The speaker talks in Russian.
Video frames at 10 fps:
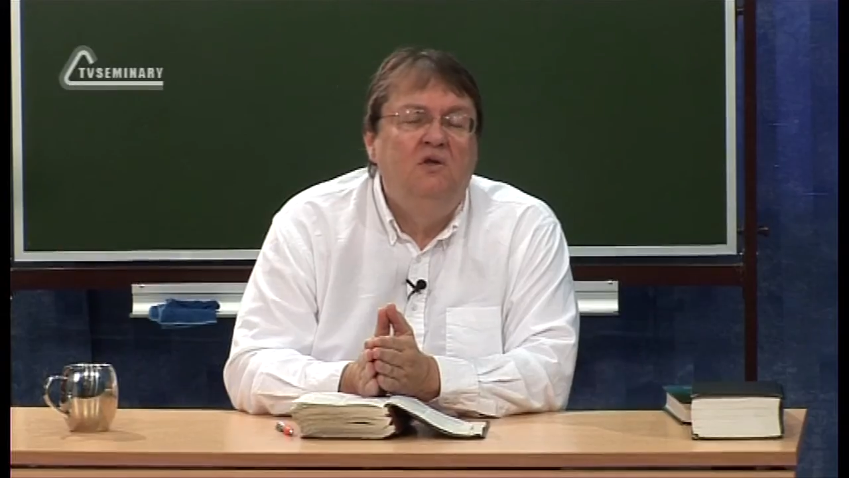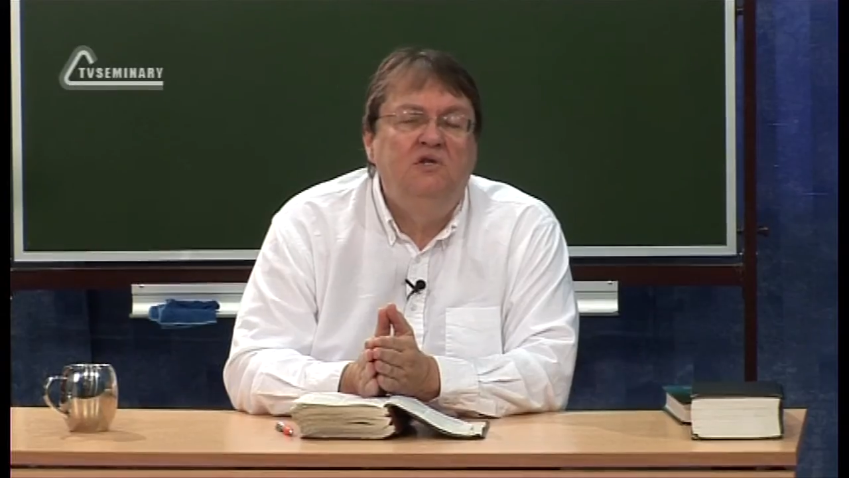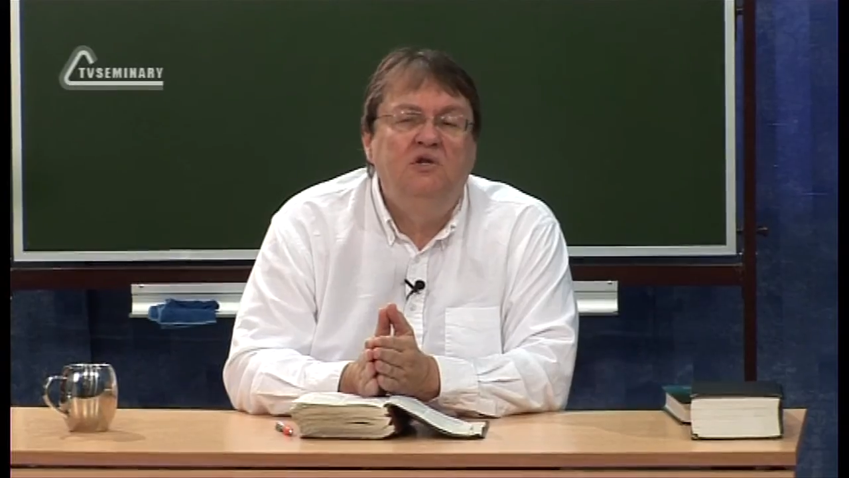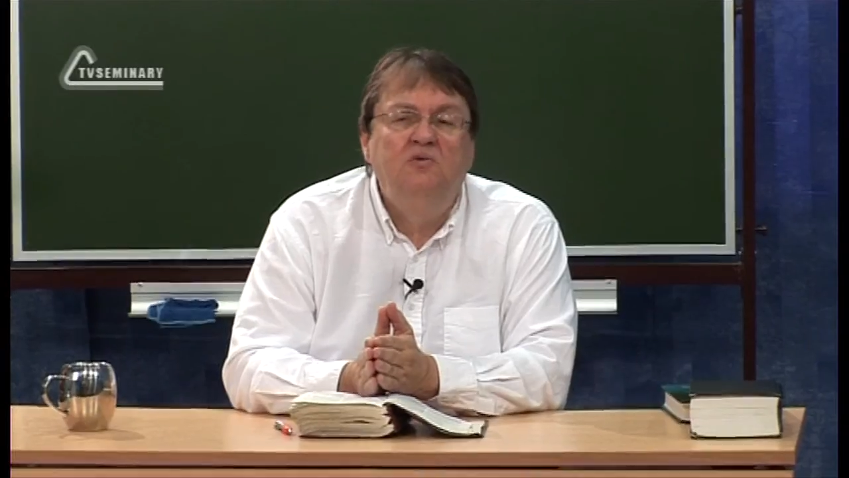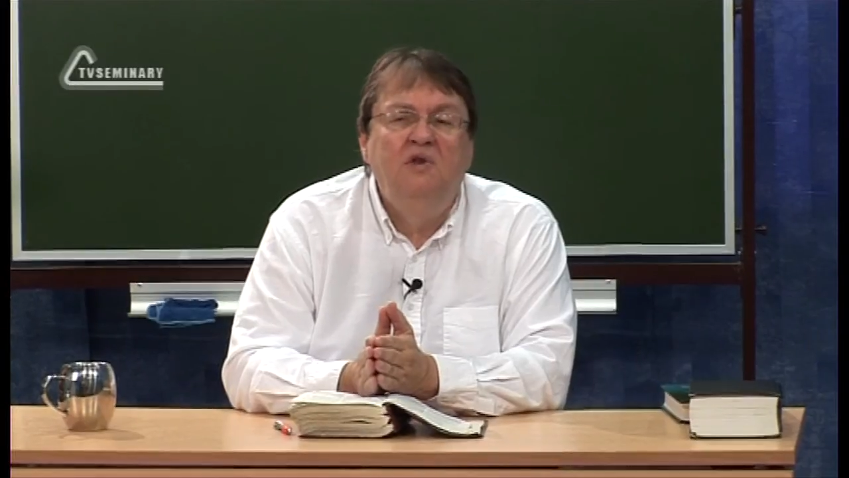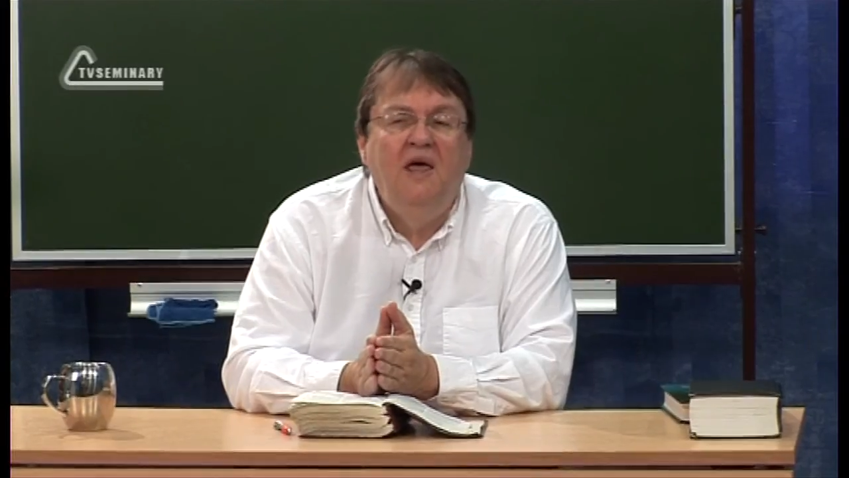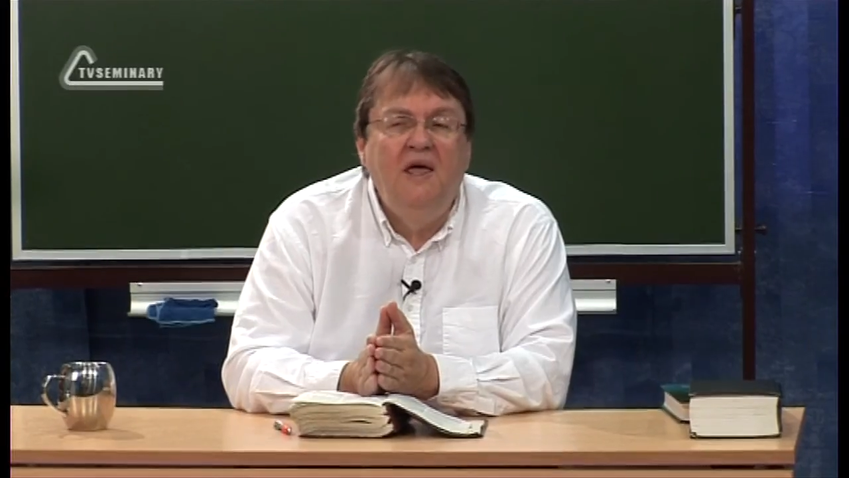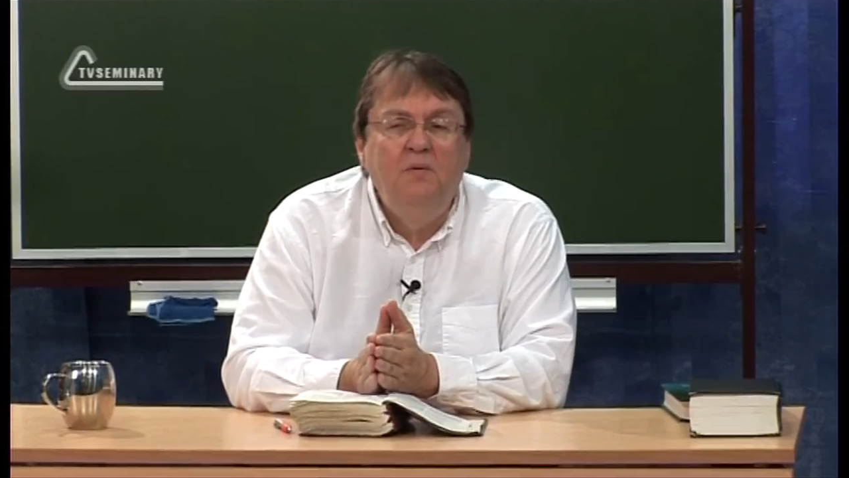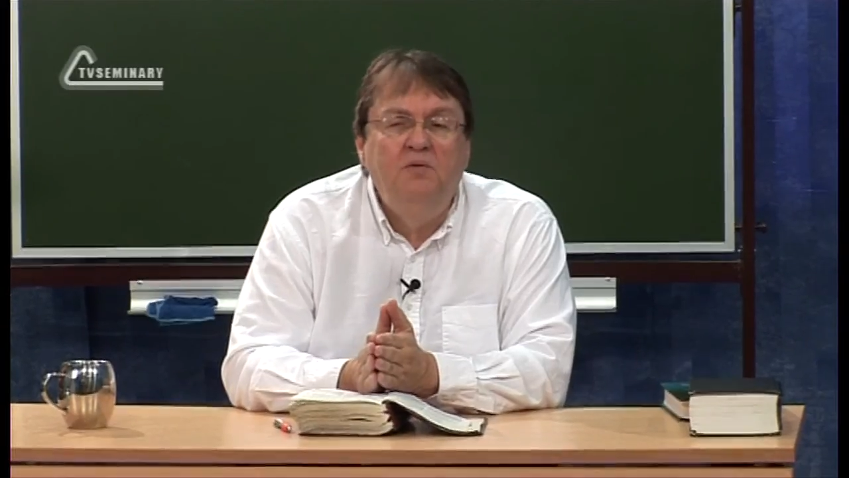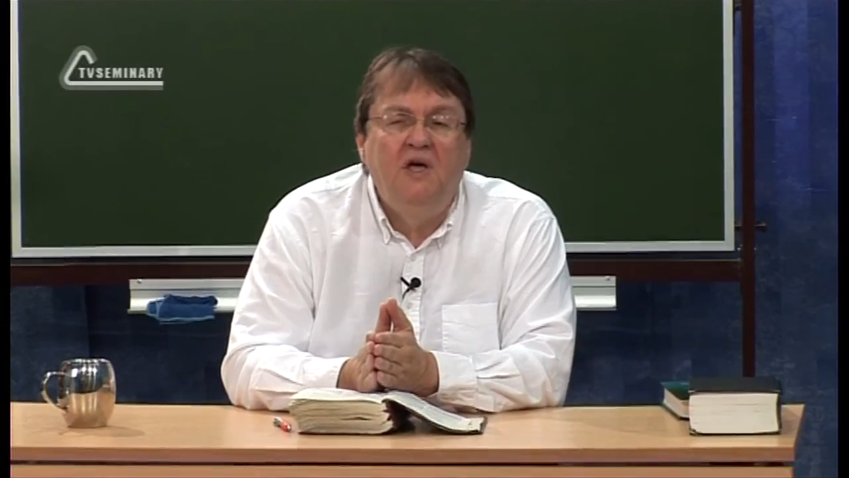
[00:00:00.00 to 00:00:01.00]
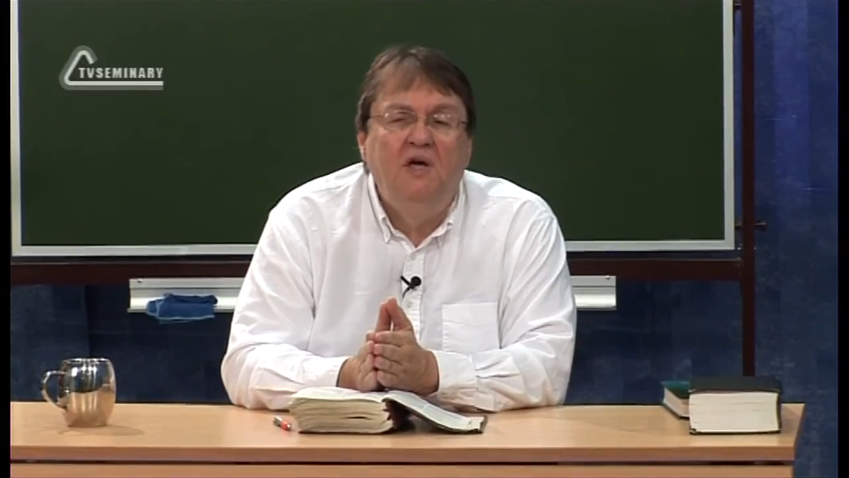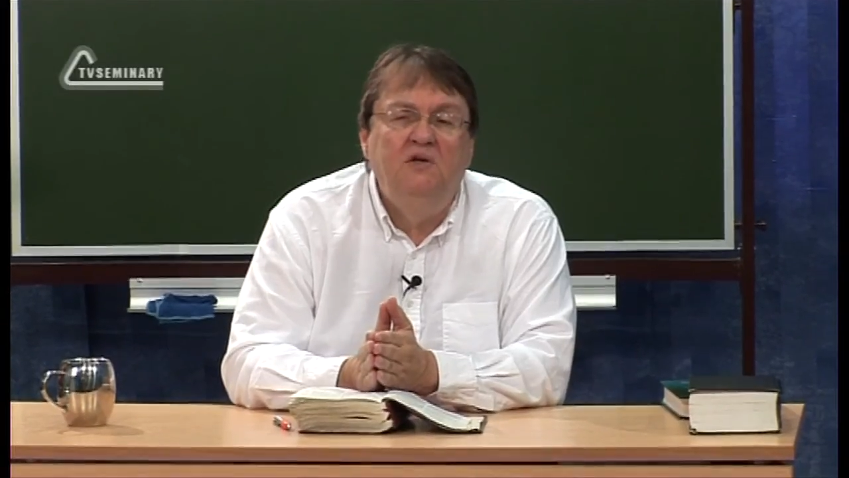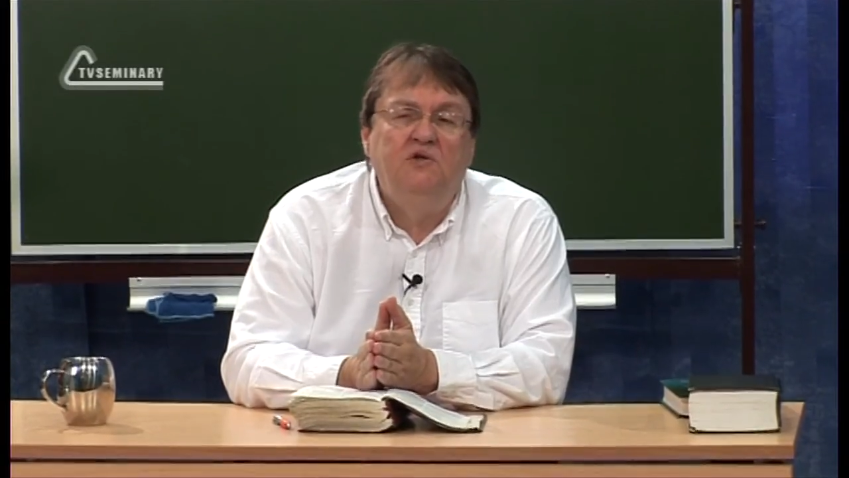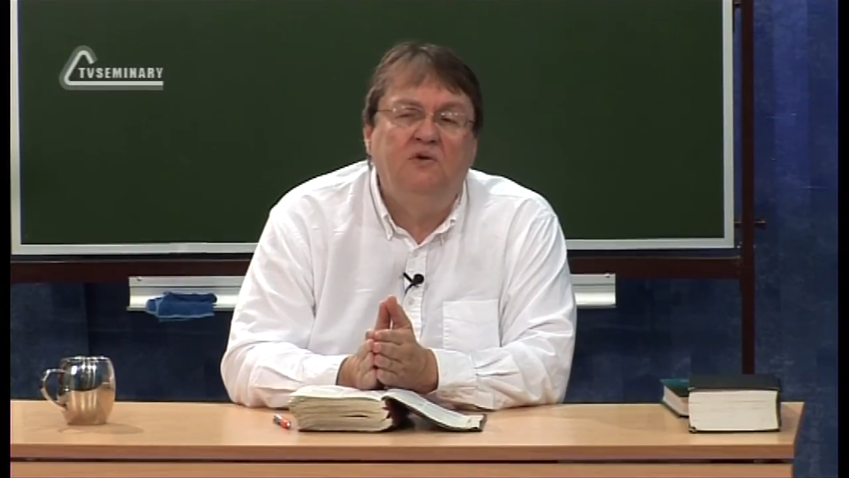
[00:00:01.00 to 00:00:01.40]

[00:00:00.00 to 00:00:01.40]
ангела, названные по именам.